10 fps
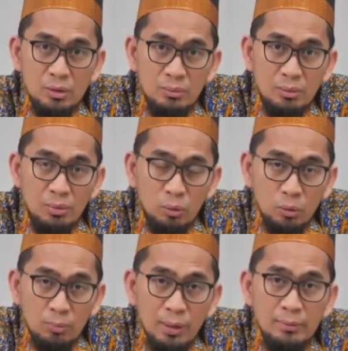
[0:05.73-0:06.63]
itu kemudian
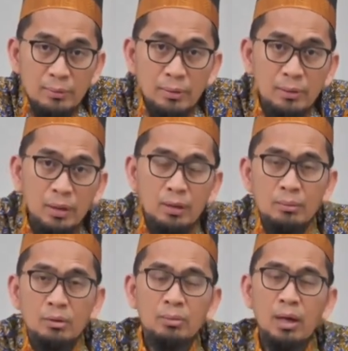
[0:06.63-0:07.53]
berkorban, ya,
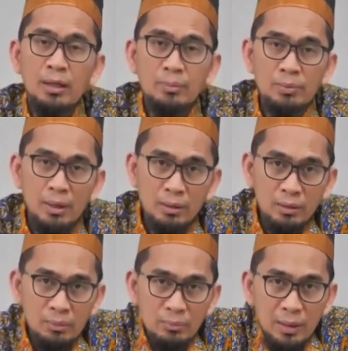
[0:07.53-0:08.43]
beliau menghadap ke arah
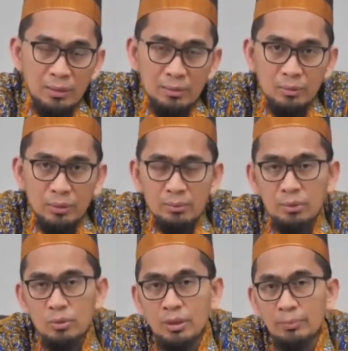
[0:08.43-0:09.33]
kiblat, kemudian
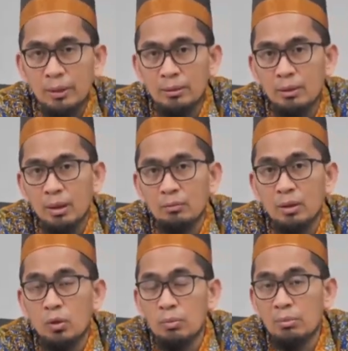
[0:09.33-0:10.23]
mengucapkan,
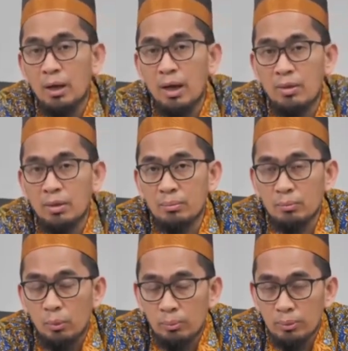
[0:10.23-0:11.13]
Allahumma hada
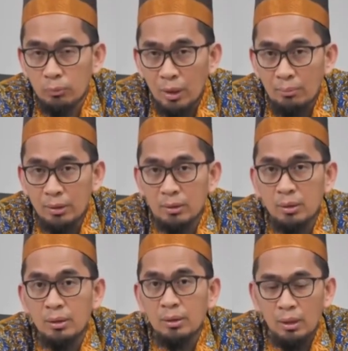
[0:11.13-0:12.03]
min Muhammad,
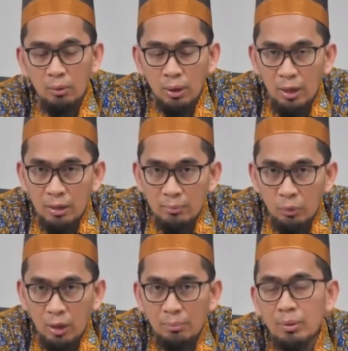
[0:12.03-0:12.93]
ya wa ali
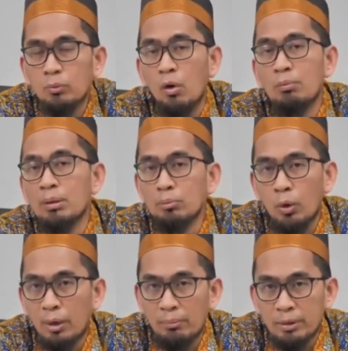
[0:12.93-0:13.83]
Muhammad wa ummat
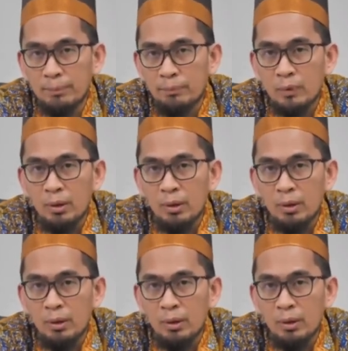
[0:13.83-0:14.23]
Muhammad.